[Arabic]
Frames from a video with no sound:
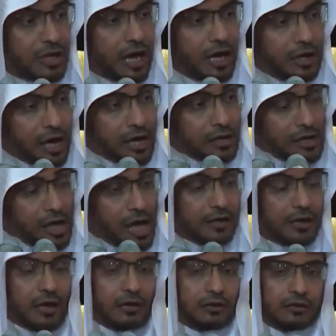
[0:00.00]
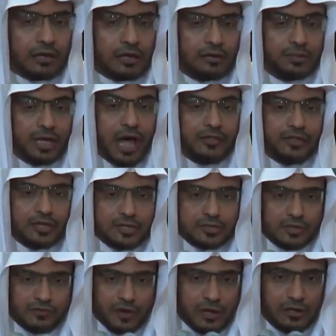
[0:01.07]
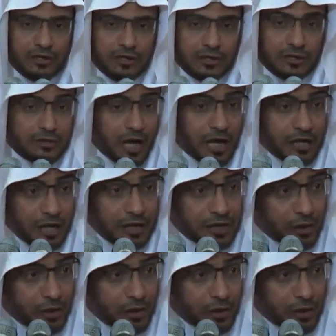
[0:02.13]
على خيار خلقه بهذه الصفة يا يحيى